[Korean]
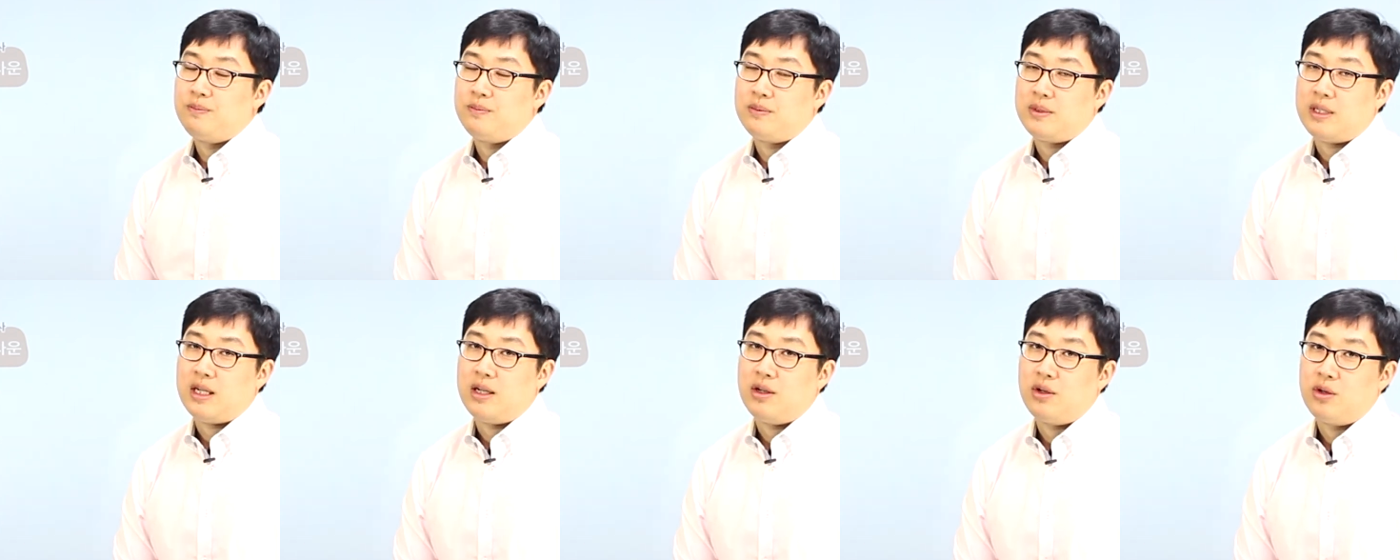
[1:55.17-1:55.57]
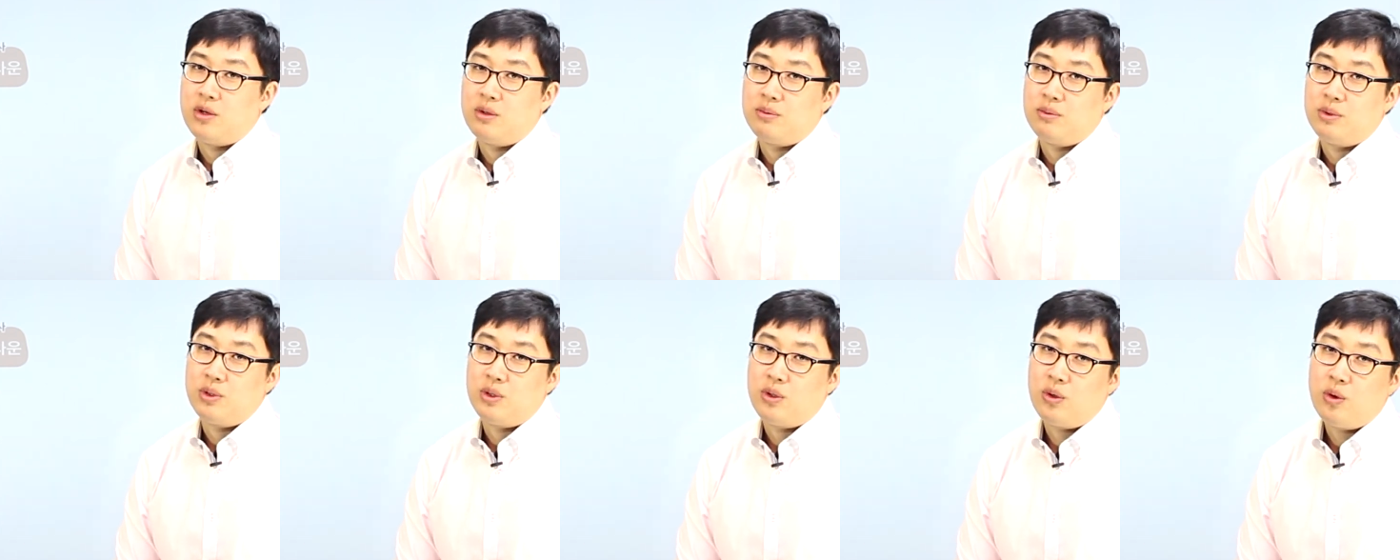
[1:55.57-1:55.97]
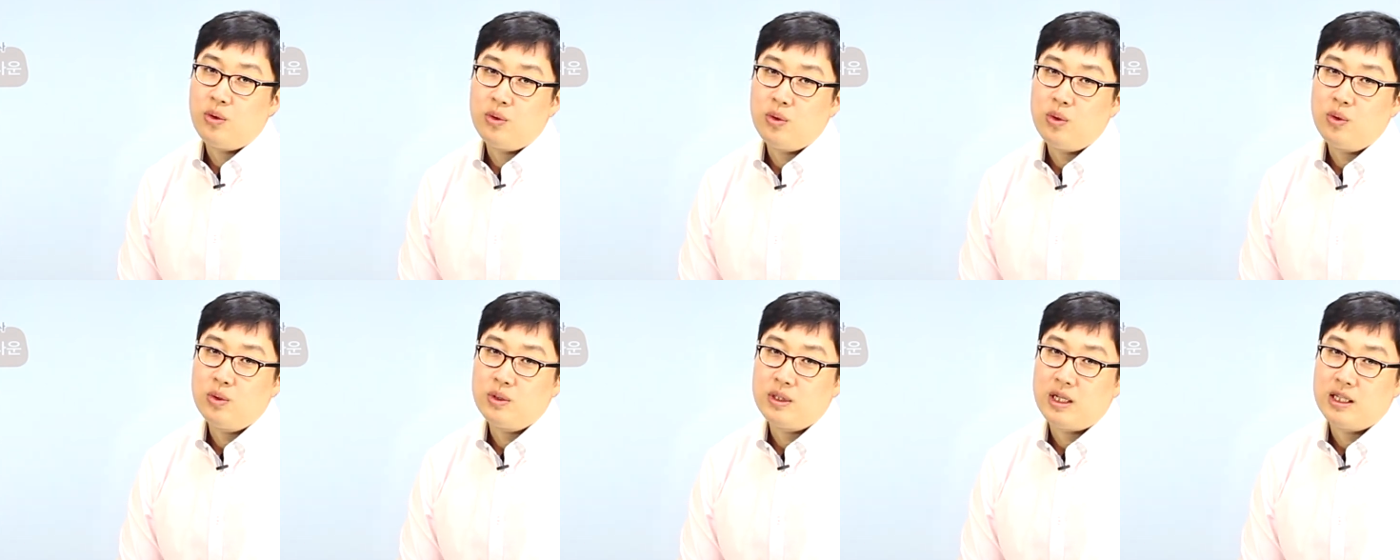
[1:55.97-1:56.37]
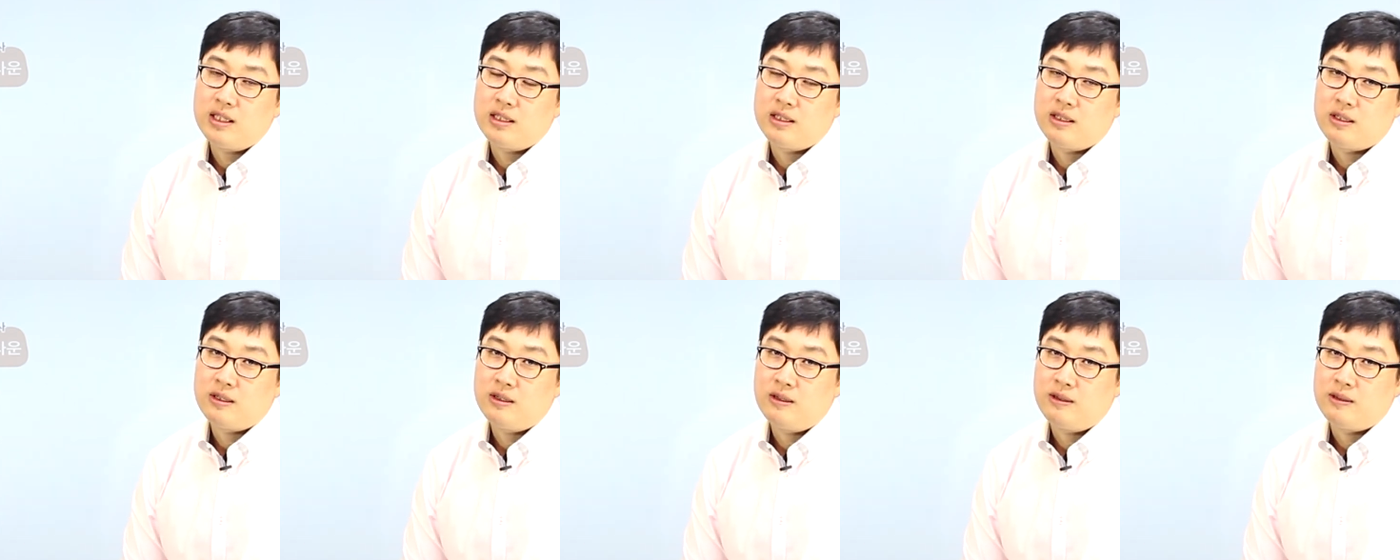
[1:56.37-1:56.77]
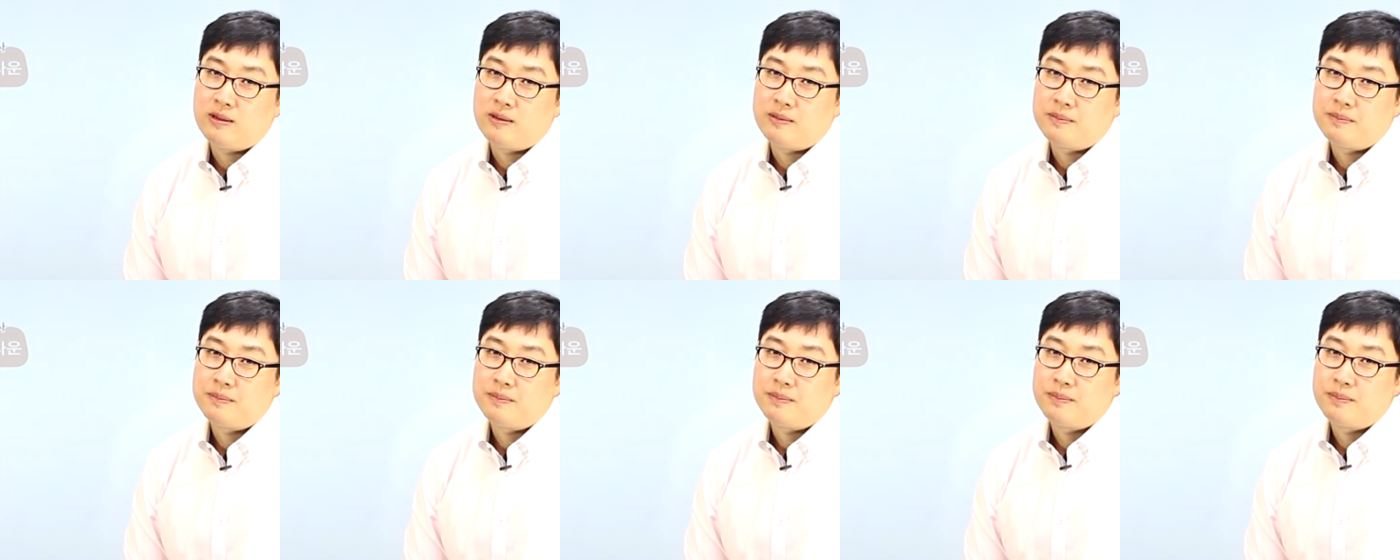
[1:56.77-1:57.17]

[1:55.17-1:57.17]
자, 여러분 형용사는요.